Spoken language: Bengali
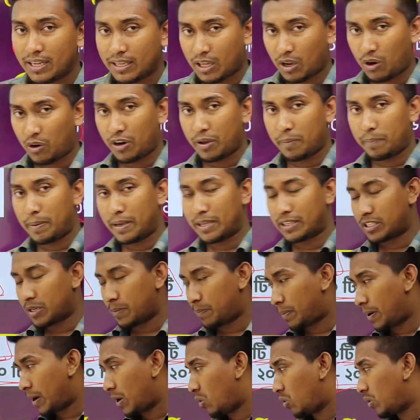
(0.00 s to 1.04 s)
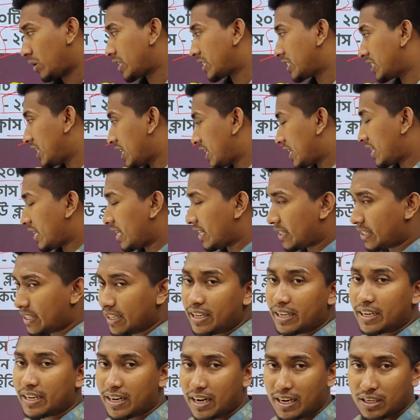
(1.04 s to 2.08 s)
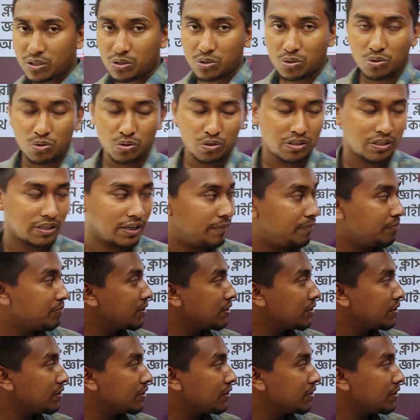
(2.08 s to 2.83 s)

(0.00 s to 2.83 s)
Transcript: কারণ এই ব্যাচে প্রায় অনেক শিক্ষার্থী ক্লাস কাজ করছে